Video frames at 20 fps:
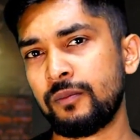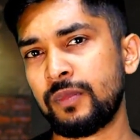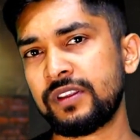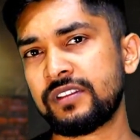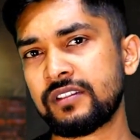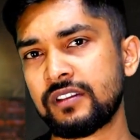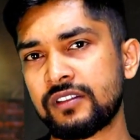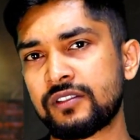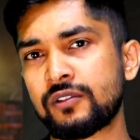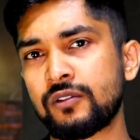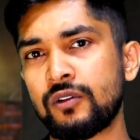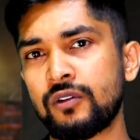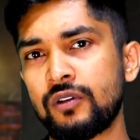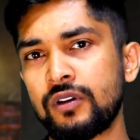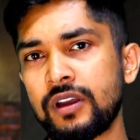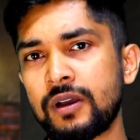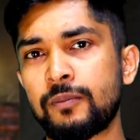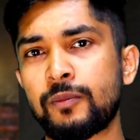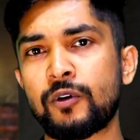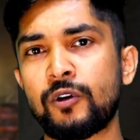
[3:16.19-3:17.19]
बिजनेस
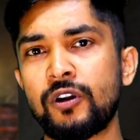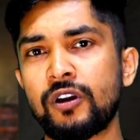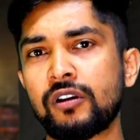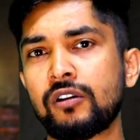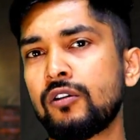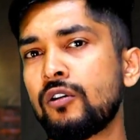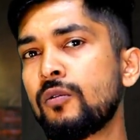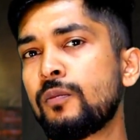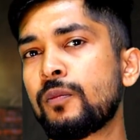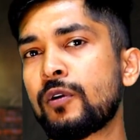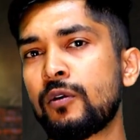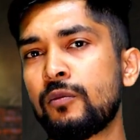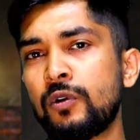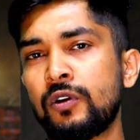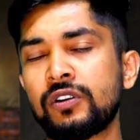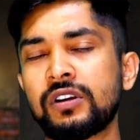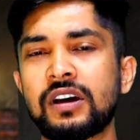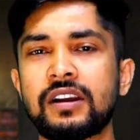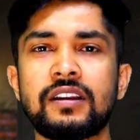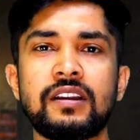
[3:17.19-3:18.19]
को या प्रोडक्ट को
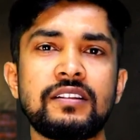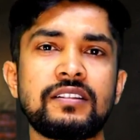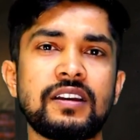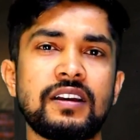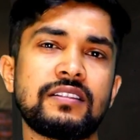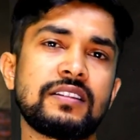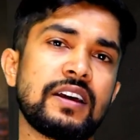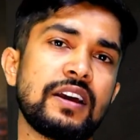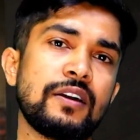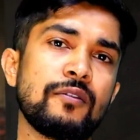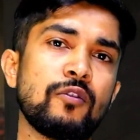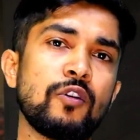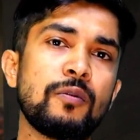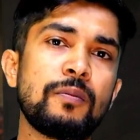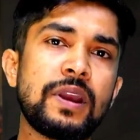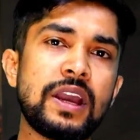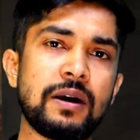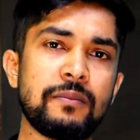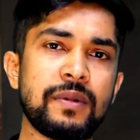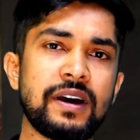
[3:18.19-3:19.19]
प्रमोट करना चाहता है वो
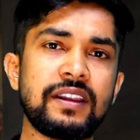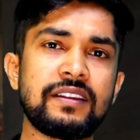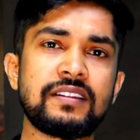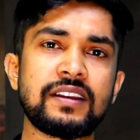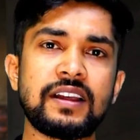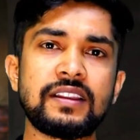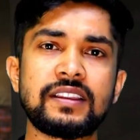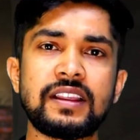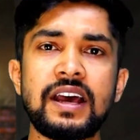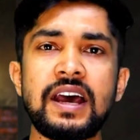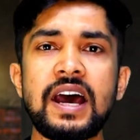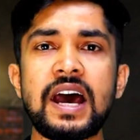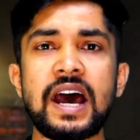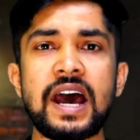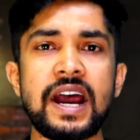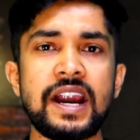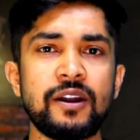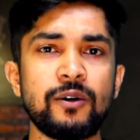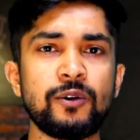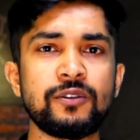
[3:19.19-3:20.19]
भी हमारे साथ
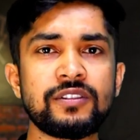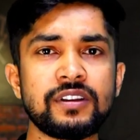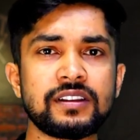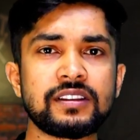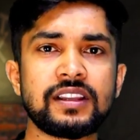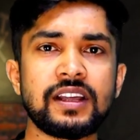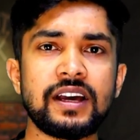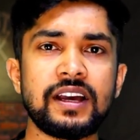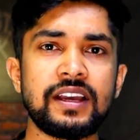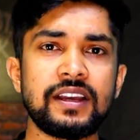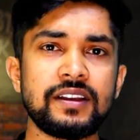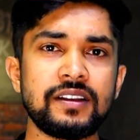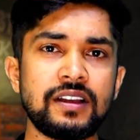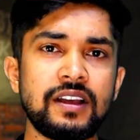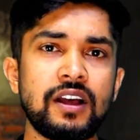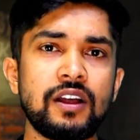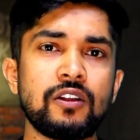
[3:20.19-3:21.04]
ऐड हो सकता है